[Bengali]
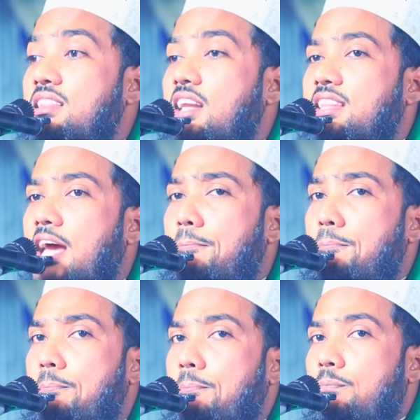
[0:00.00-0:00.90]
রাত্রিতে
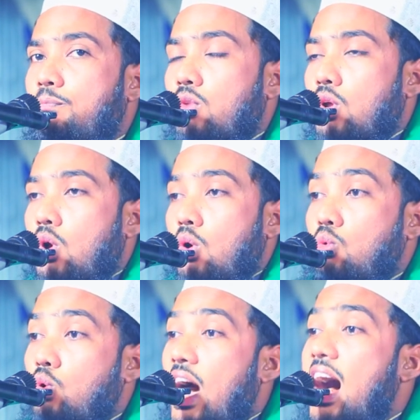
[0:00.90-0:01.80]

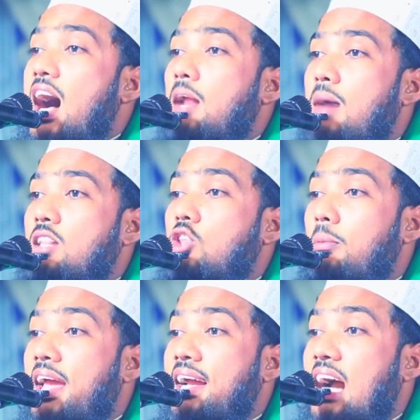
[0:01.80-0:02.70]
গুনার
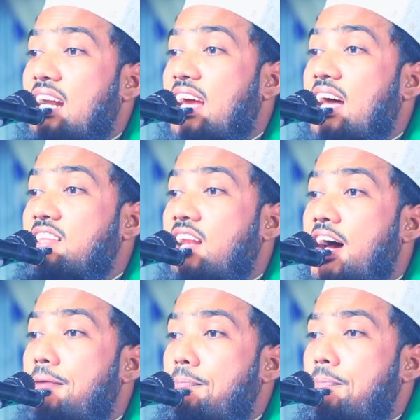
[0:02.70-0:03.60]
মাধ্যমে কাটায়
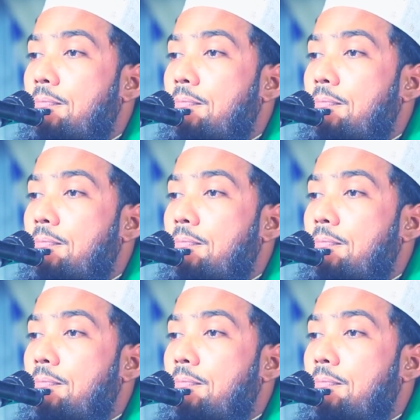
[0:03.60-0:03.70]
দিলেন